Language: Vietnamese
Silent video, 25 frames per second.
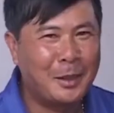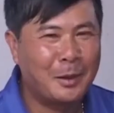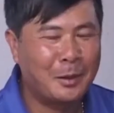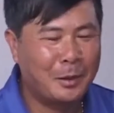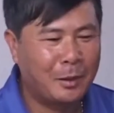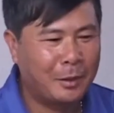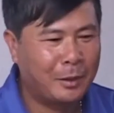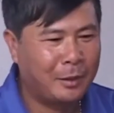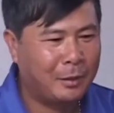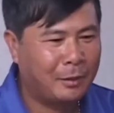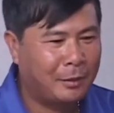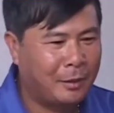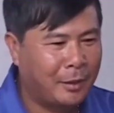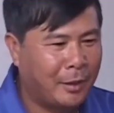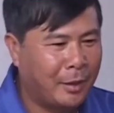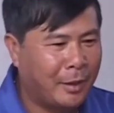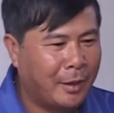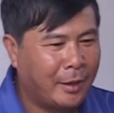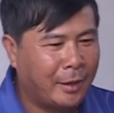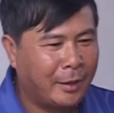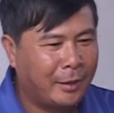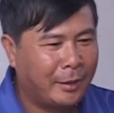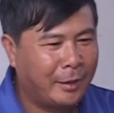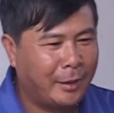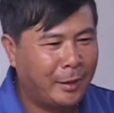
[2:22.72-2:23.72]
À?
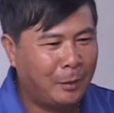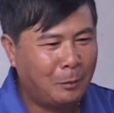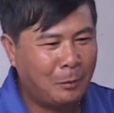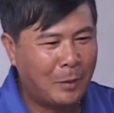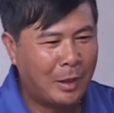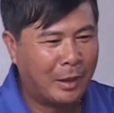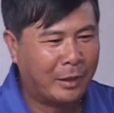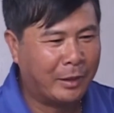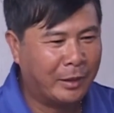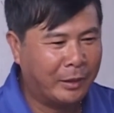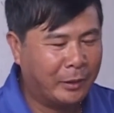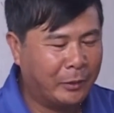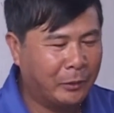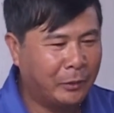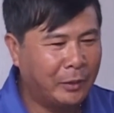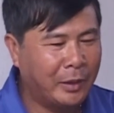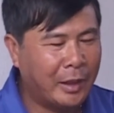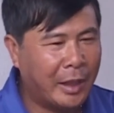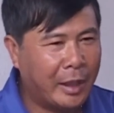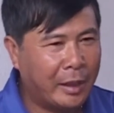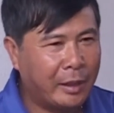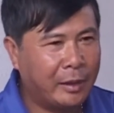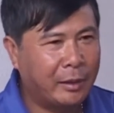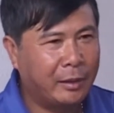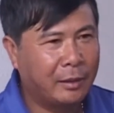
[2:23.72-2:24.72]
Nếu mà cái chuối
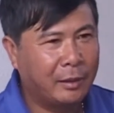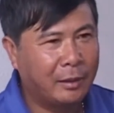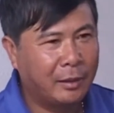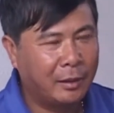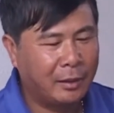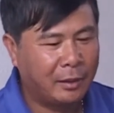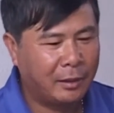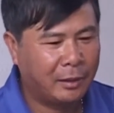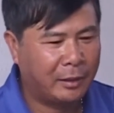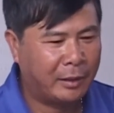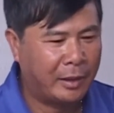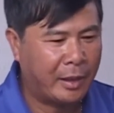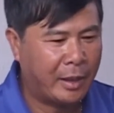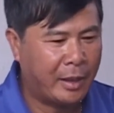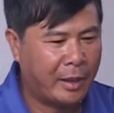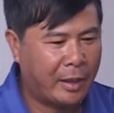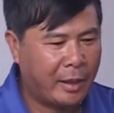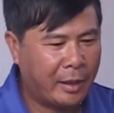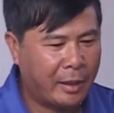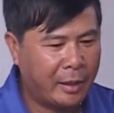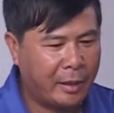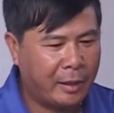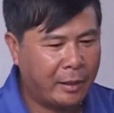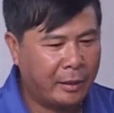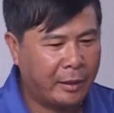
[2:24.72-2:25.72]
này
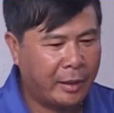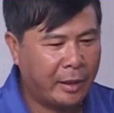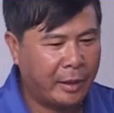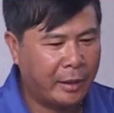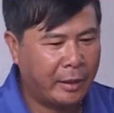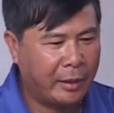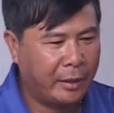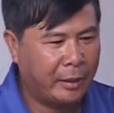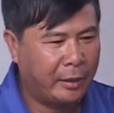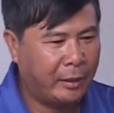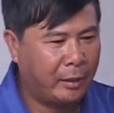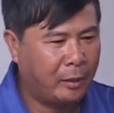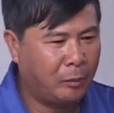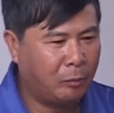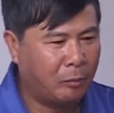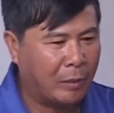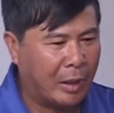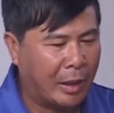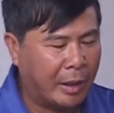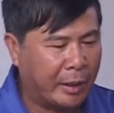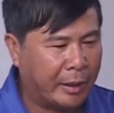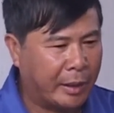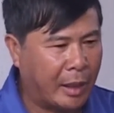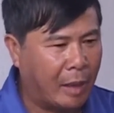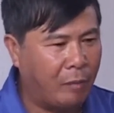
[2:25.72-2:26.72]
ta để
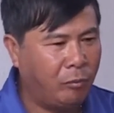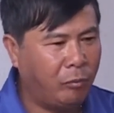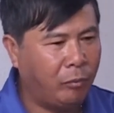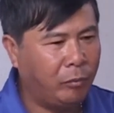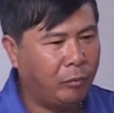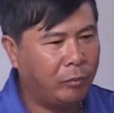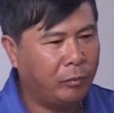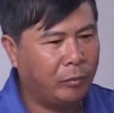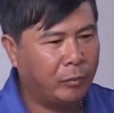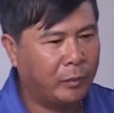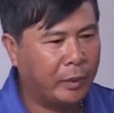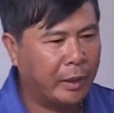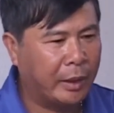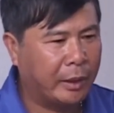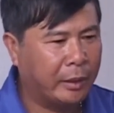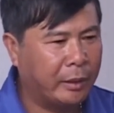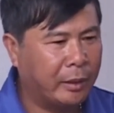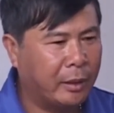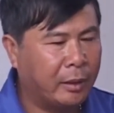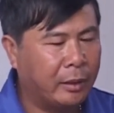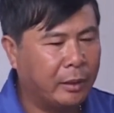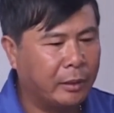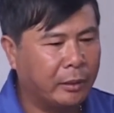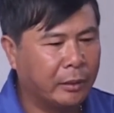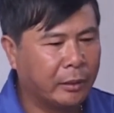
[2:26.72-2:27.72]
mà rắm để
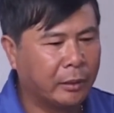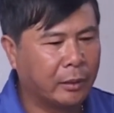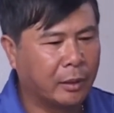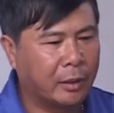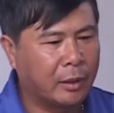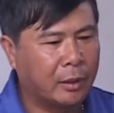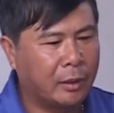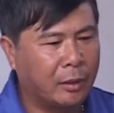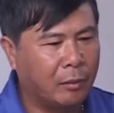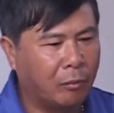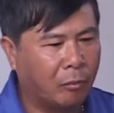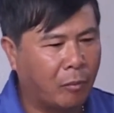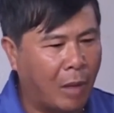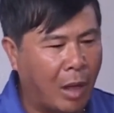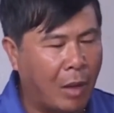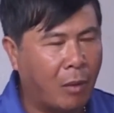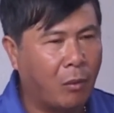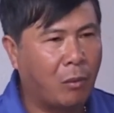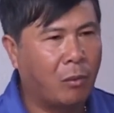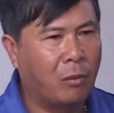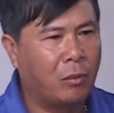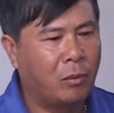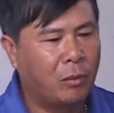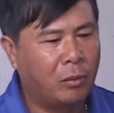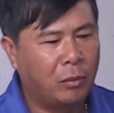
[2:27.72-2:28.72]
cho nó được
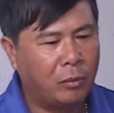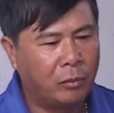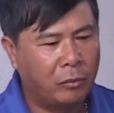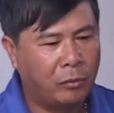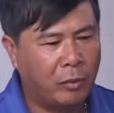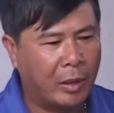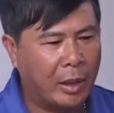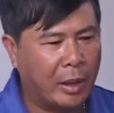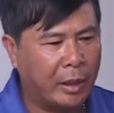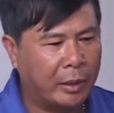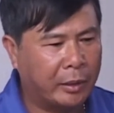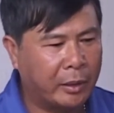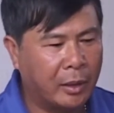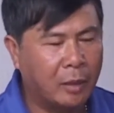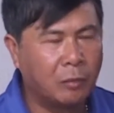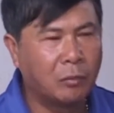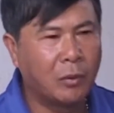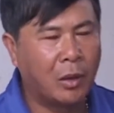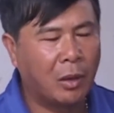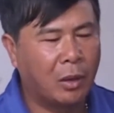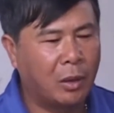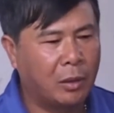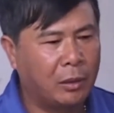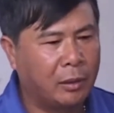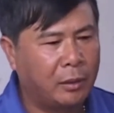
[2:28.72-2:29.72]
màu và
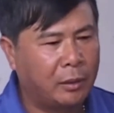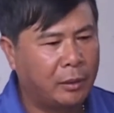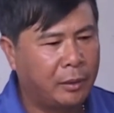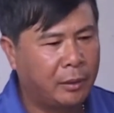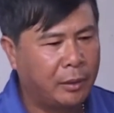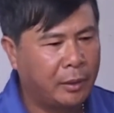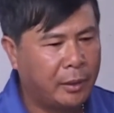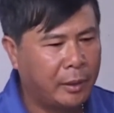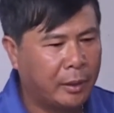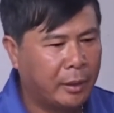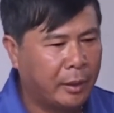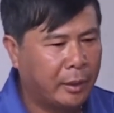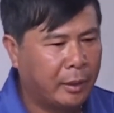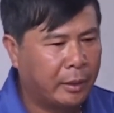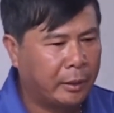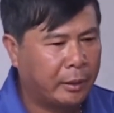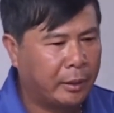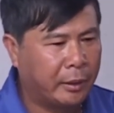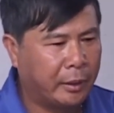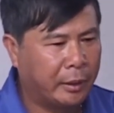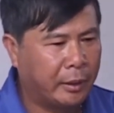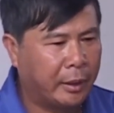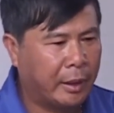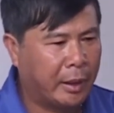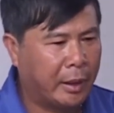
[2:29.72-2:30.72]
thơm ngon
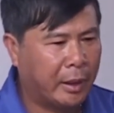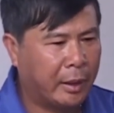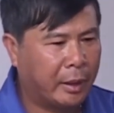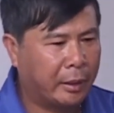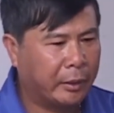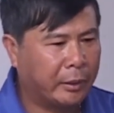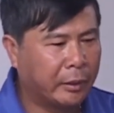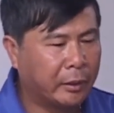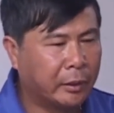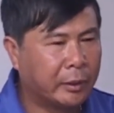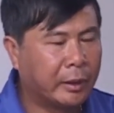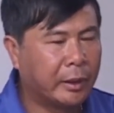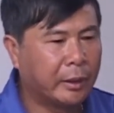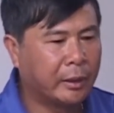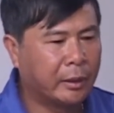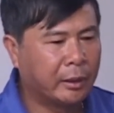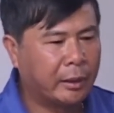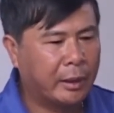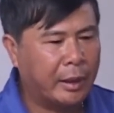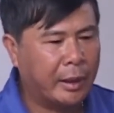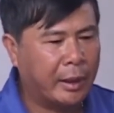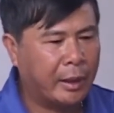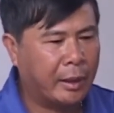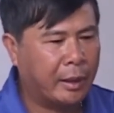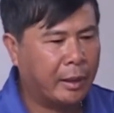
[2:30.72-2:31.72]
thì à, thường
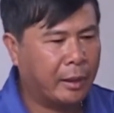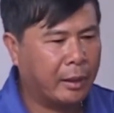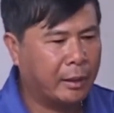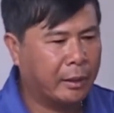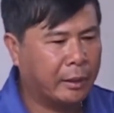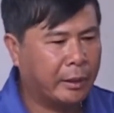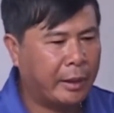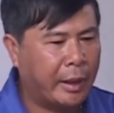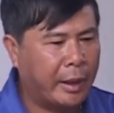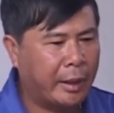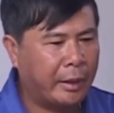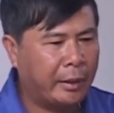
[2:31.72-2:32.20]
thường là ở